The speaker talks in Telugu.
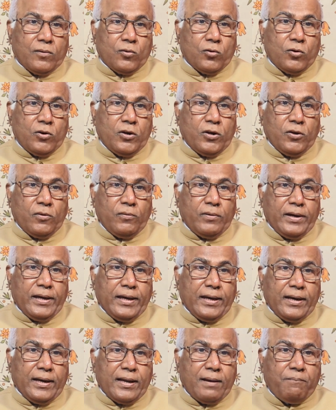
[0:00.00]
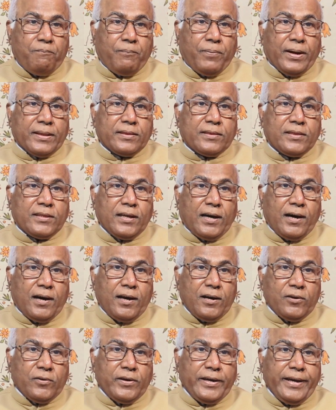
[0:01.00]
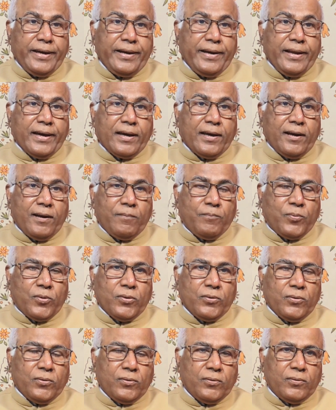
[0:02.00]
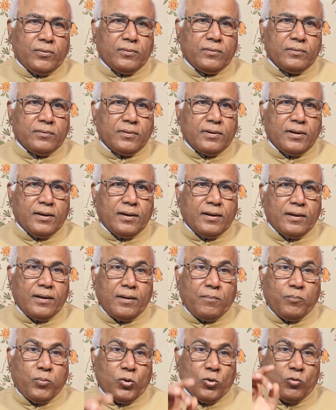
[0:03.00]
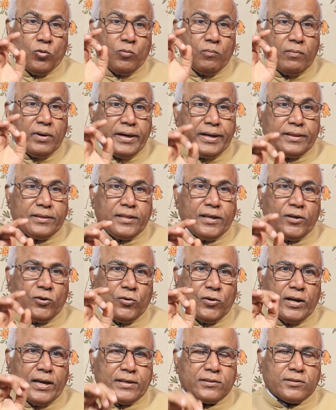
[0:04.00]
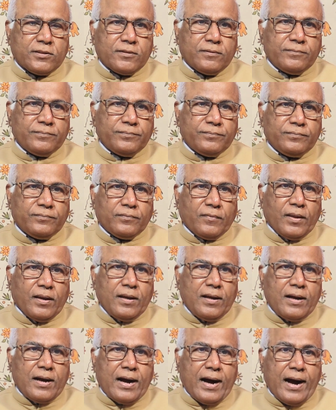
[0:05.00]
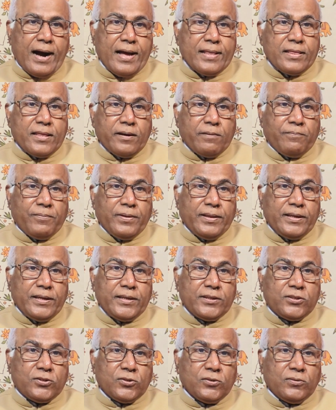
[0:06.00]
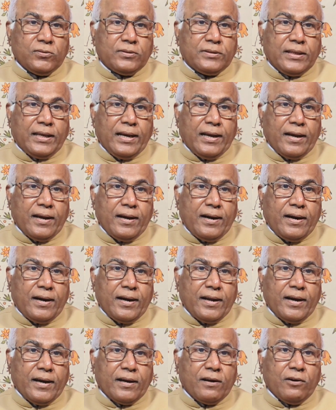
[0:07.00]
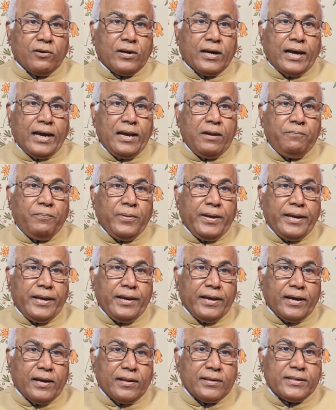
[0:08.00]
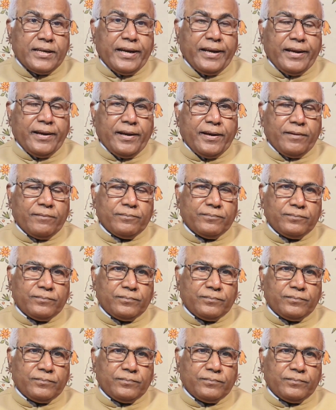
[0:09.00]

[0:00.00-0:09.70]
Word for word: రెండు వేల పద్నాలుగు ఎన్నికలప్పుడు అప్పుడు ఉమ్మడి తెలుగు రాష్ట్రం ఆంధ్రప్రదేశ్ తెలంగాణకు కలిపి ఎన్నికలు జరిగినాయి